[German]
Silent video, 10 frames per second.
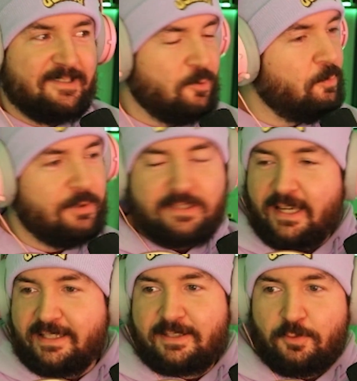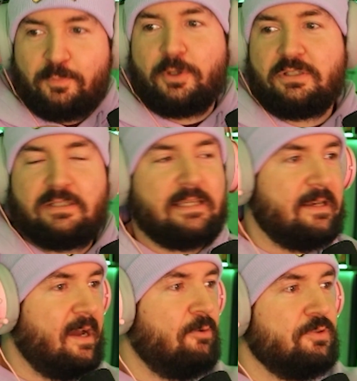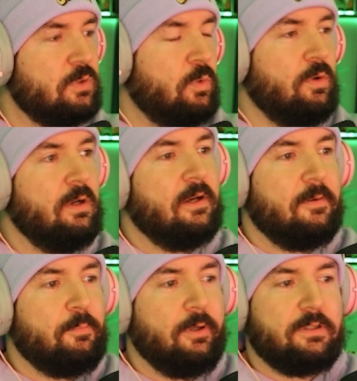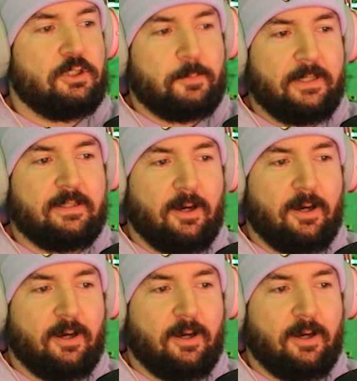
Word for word: so muss das. So möchte ich genau so möchte ich später